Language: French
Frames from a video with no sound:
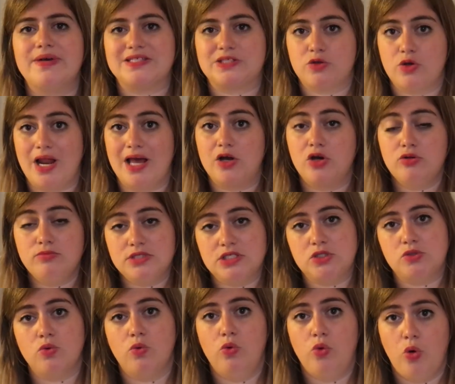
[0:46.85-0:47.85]
Parce que la
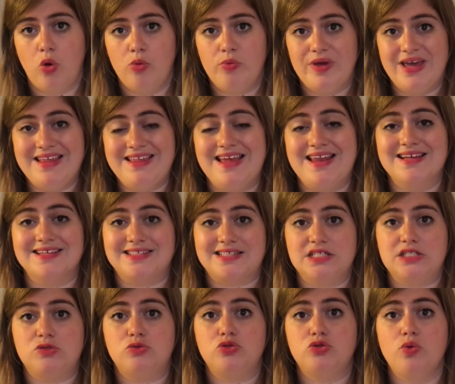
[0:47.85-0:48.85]
Commission européenne est
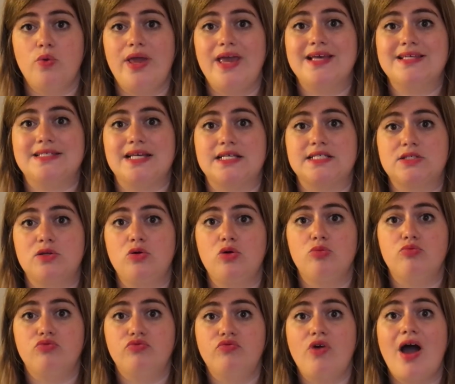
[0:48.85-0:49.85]
l'institution exerçant
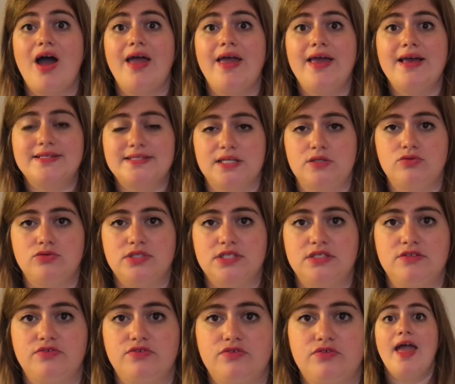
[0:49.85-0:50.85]
le pouvoir
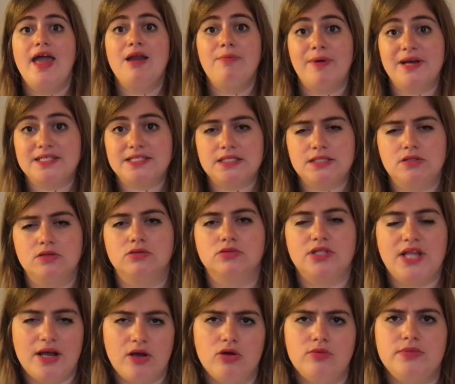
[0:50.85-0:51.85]
exécutif. Et le président
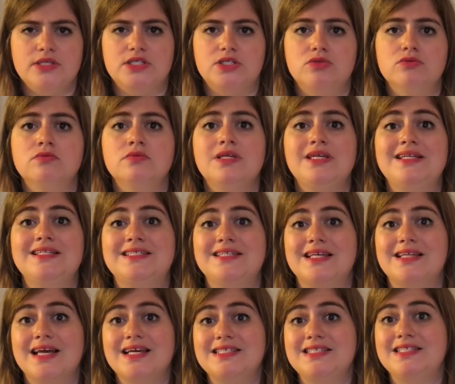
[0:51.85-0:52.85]
de la Commission, il
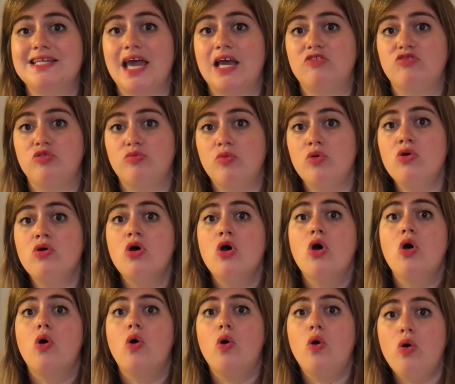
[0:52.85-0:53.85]
s'adresse directement
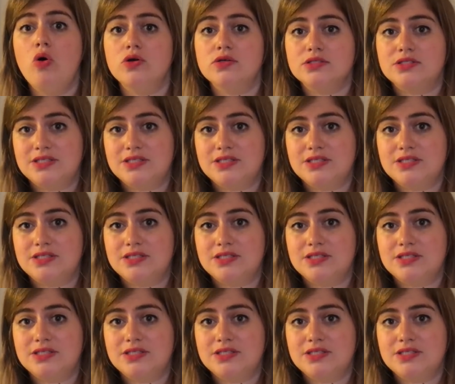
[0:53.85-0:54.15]
aux